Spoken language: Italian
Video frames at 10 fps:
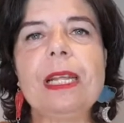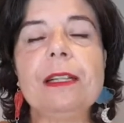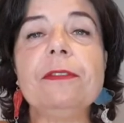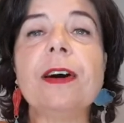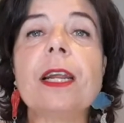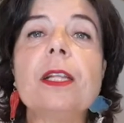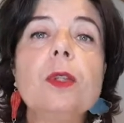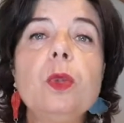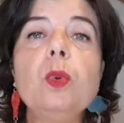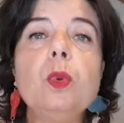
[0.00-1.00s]
di fare
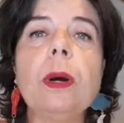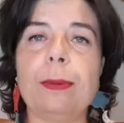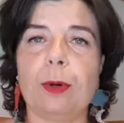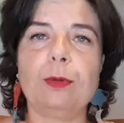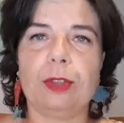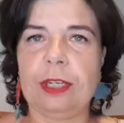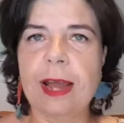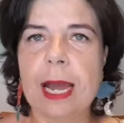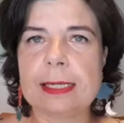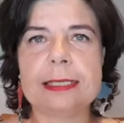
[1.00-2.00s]
due pronunce
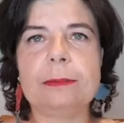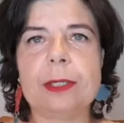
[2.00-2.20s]
diverse